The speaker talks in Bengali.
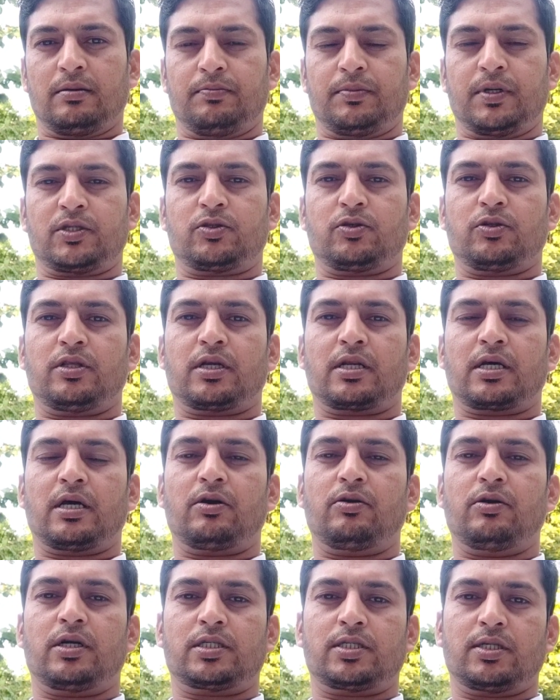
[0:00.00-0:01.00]
ব্যস্ততার
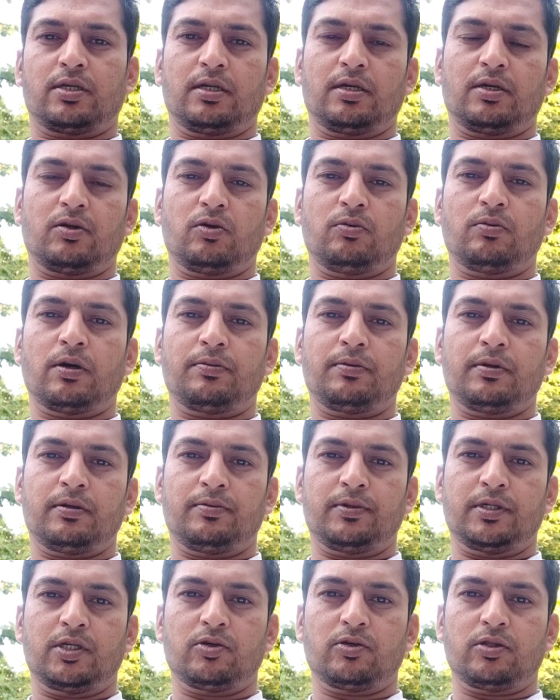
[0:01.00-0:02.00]
কারণে আসলে ওইভাবে
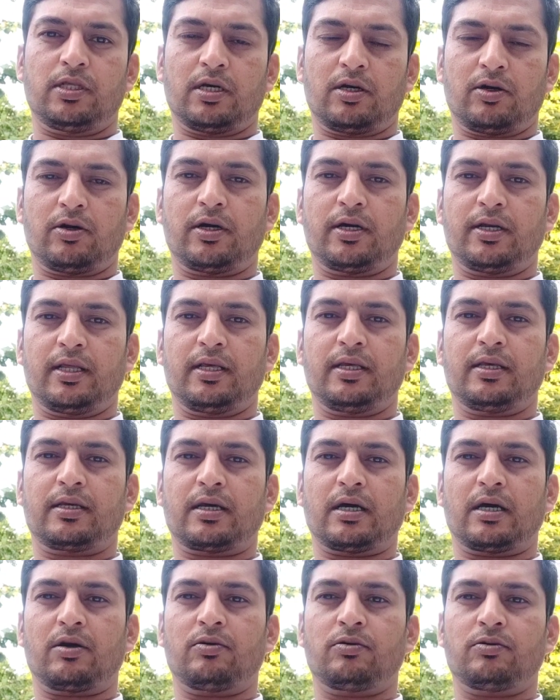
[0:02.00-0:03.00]
ভিডিও দেওয়া হয় নাই
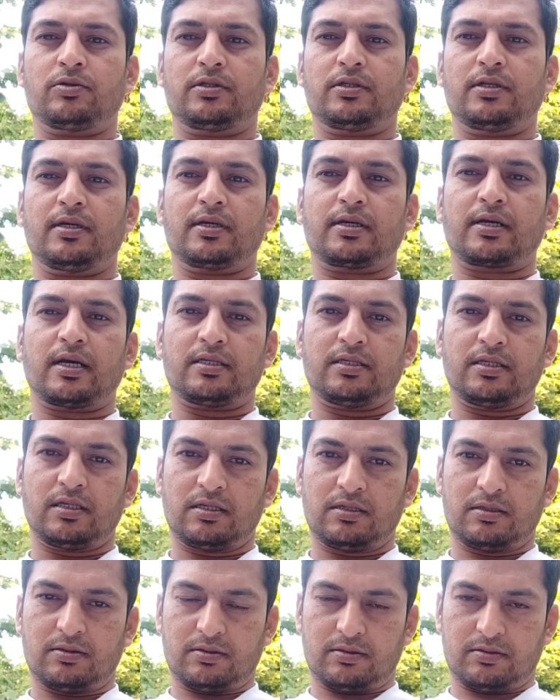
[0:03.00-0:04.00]
কারণ হচ্ছে
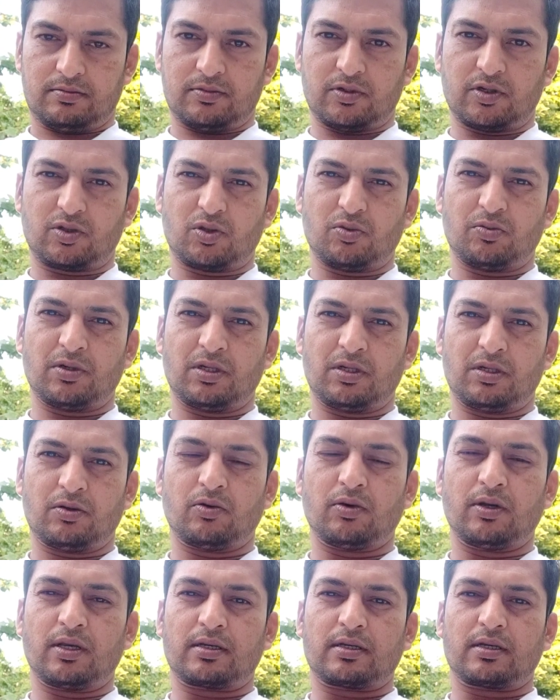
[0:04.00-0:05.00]
কাজের বর্তমানে
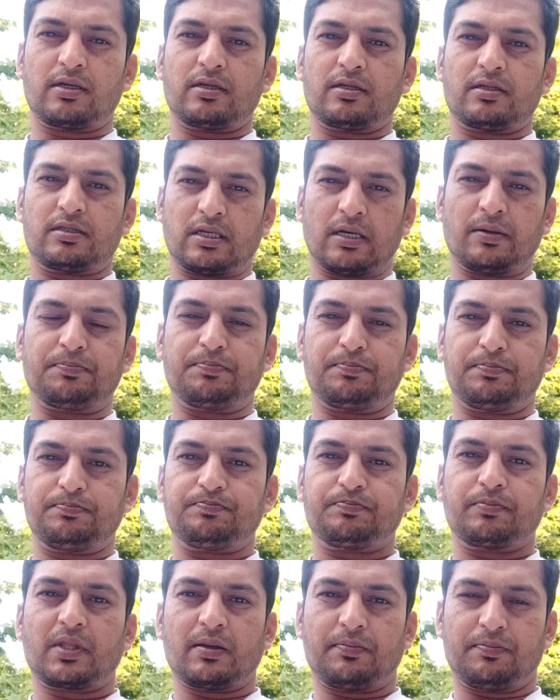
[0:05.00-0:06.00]
অনেক চাপ
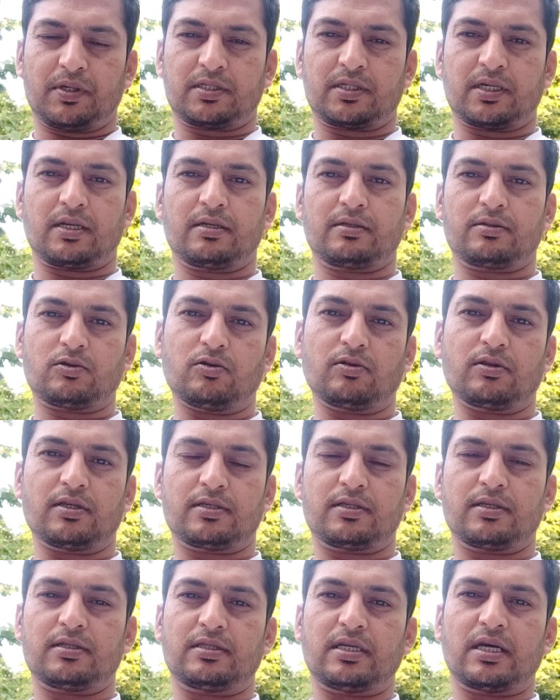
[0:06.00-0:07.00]
প্রেশার
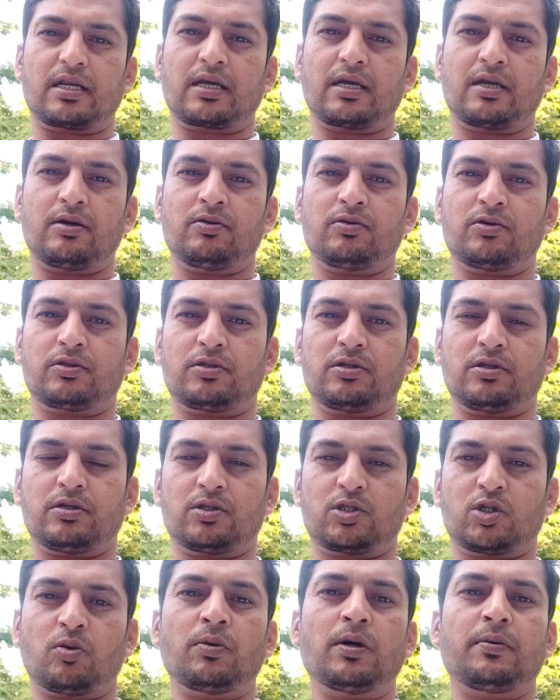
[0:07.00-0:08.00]
চলতেছে যার কারণে হচ্ছে
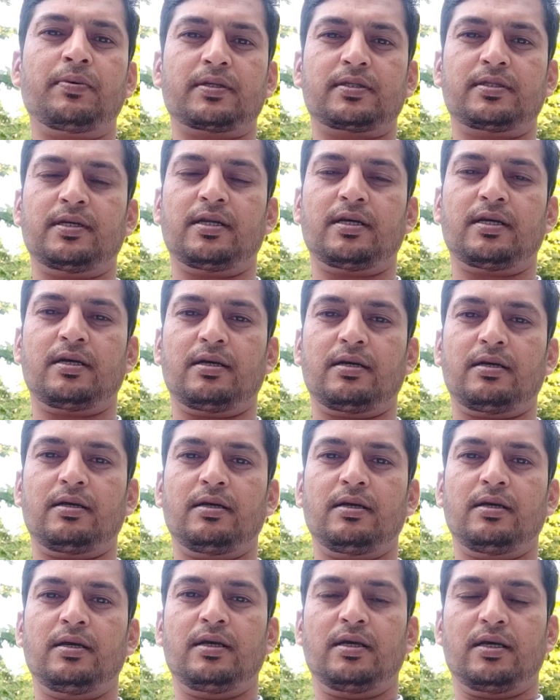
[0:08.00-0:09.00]
সময় পাচ্ছে না
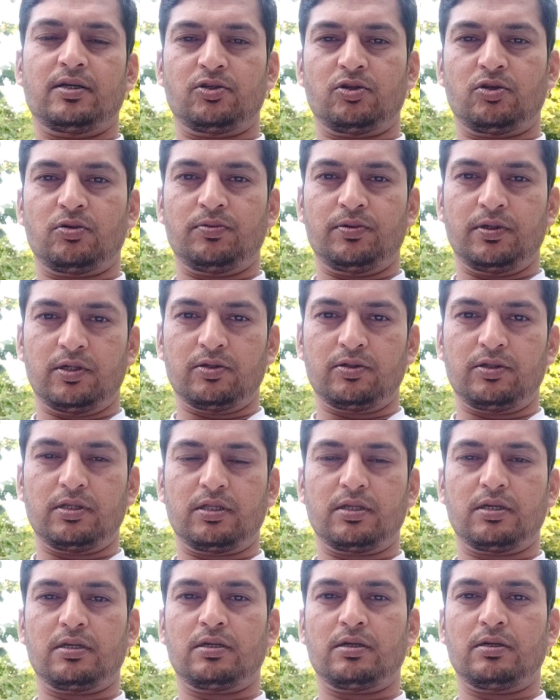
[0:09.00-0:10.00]
এই জন্য ভিডিও
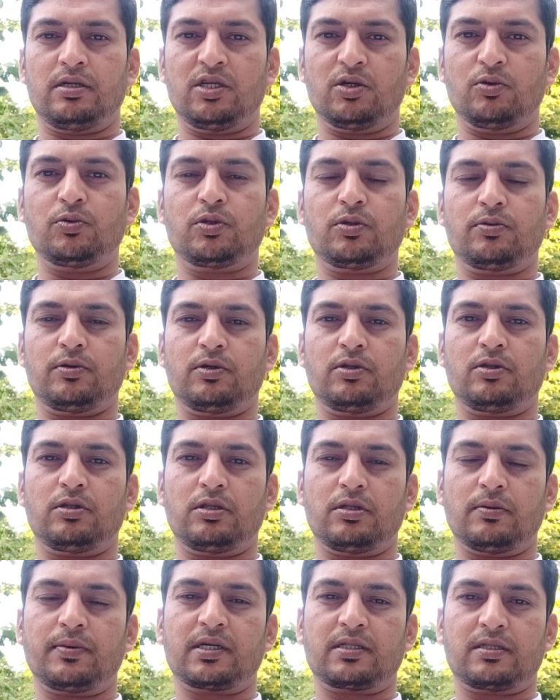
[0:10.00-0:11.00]
দিতে নিয়মিত ভিডিও
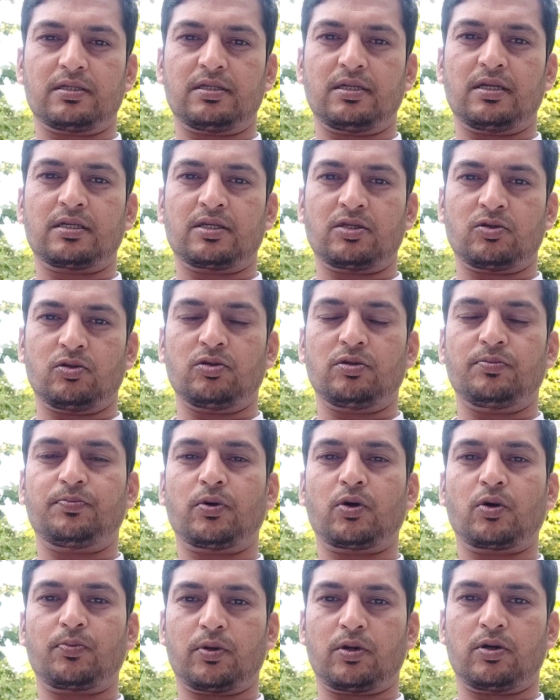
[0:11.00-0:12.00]
দিতে পারতেছে না কিছুদিন
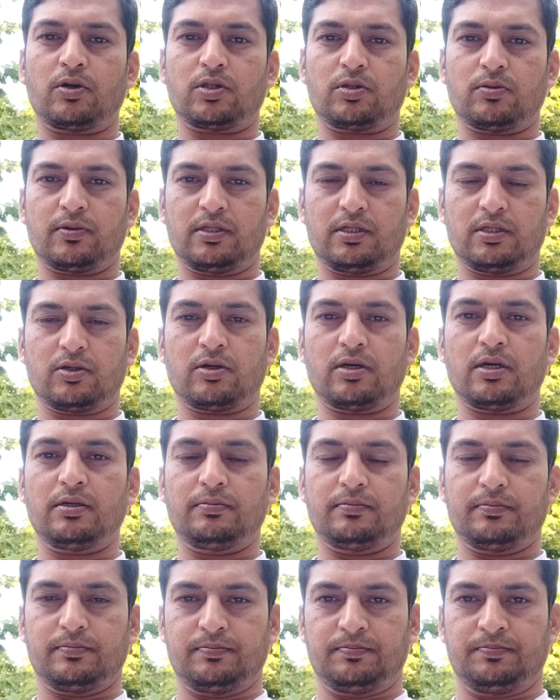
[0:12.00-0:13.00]
পর পর হয়তো দিতে হয়
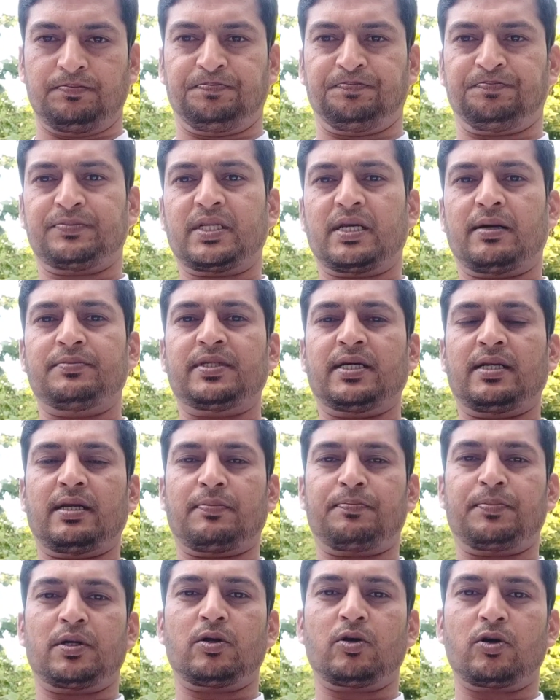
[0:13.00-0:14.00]
আমি জানি
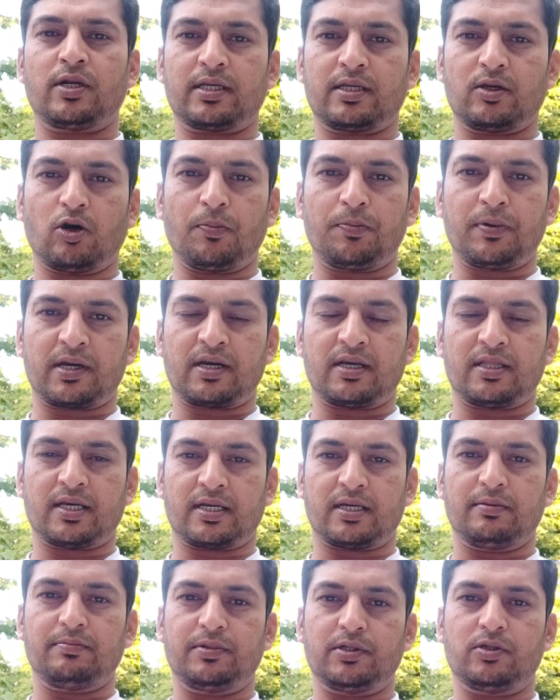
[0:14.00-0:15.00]
আপনারা অনেক অপেক্ষা
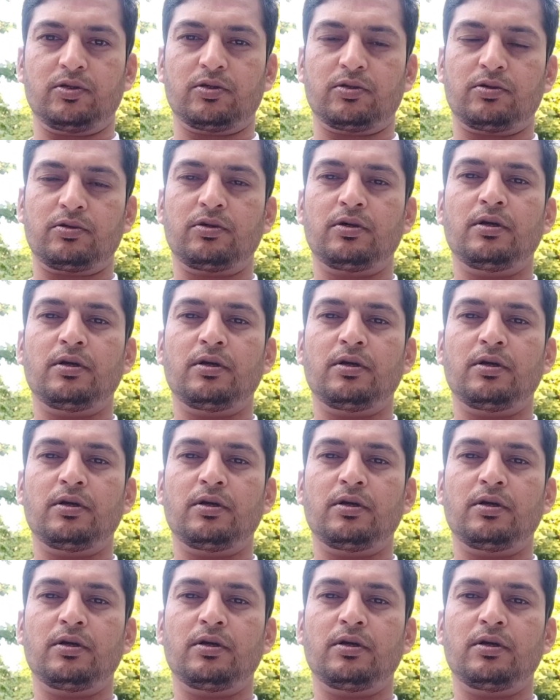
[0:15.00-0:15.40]
থাকেন ভিডিও